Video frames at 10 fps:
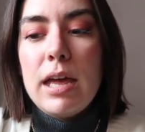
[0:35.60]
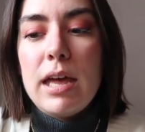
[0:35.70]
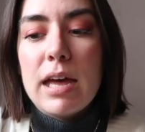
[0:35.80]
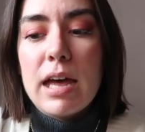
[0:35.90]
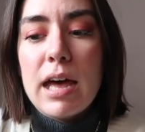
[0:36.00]

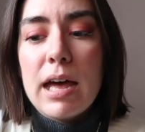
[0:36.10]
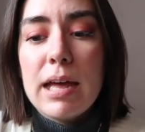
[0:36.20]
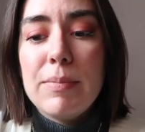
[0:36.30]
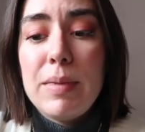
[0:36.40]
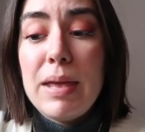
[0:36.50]

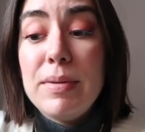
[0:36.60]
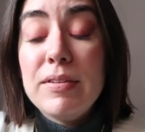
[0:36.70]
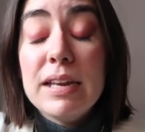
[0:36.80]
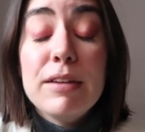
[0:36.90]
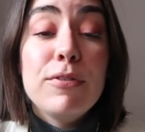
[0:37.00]
eh, e
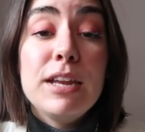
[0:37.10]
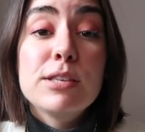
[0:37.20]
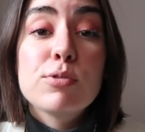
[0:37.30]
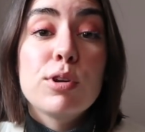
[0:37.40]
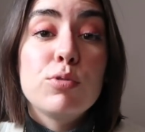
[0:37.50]
mi
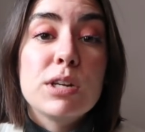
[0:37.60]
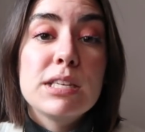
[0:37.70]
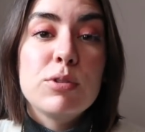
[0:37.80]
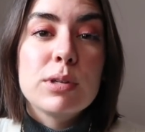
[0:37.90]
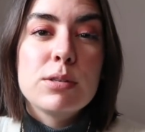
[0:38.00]
riferisco ad una
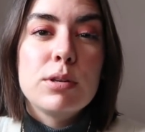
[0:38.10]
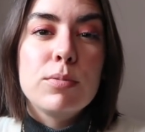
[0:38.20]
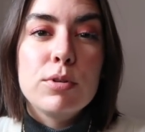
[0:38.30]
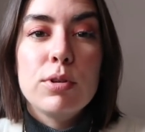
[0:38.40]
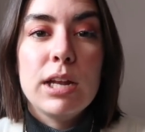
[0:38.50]
situazione
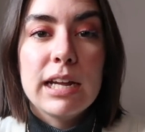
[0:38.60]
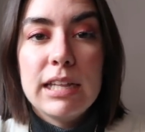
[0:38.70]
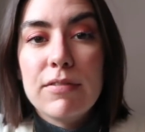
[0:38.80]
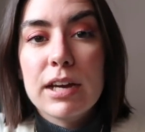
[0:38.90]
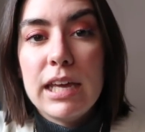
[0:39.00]
molto
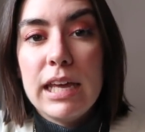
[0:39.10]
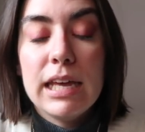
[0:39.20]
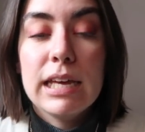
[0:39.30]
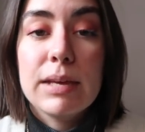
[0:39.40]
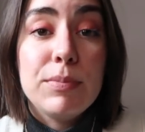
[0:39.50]
negativa
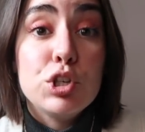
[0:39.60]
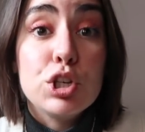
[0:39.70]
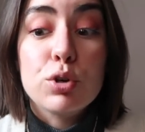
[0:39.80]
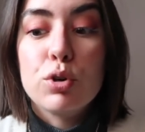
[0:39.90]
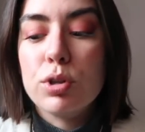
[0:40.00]
che, che mi
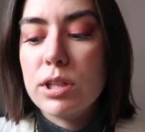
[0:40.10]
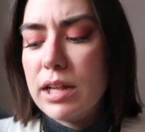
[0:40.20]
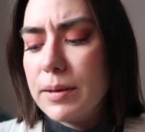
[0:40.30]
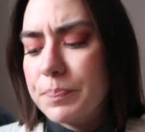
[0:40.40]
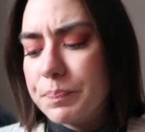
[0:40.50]

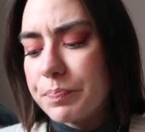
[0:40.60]
circonda.